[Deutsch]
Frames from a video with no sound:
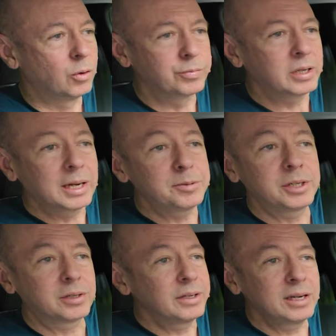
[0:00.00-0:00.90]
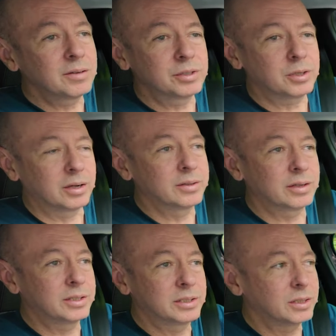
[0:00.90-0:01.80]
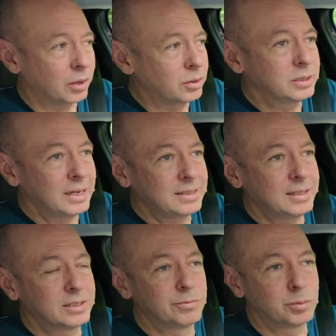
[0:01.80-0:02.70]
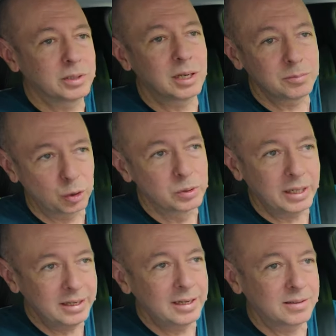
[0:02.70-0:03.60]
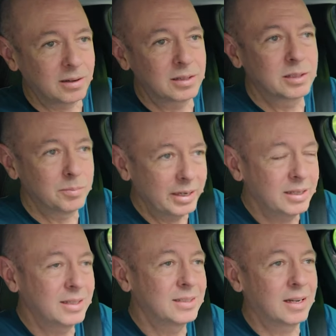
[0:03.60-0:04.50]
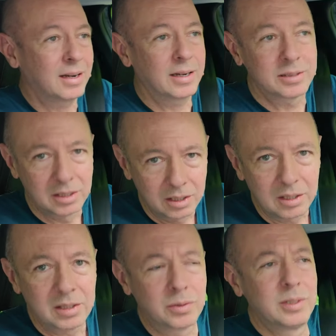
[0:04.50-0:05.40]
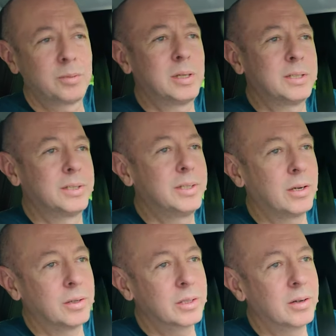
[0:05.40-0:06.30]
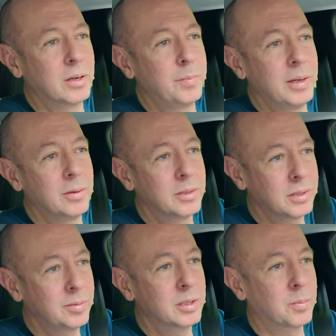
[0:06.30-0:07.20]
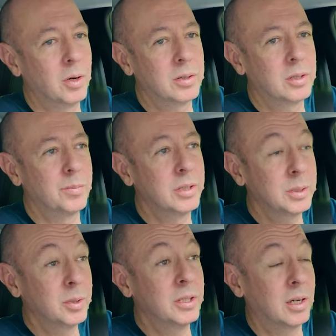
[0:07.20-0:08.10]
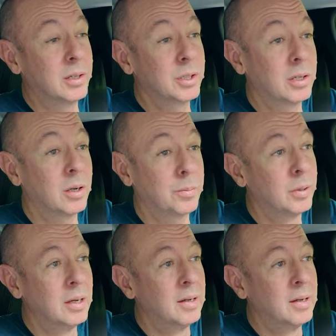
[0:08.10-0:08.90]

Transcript: Oft ergibt sich dann irgendwas anderes, das auch nett ist, wo man dann schlussendlich sagt, am Ende des Tages, gut war es, dass ich rausgegangen bin und dass ich was gemacht habe und dass ich mir das angeschaut habe.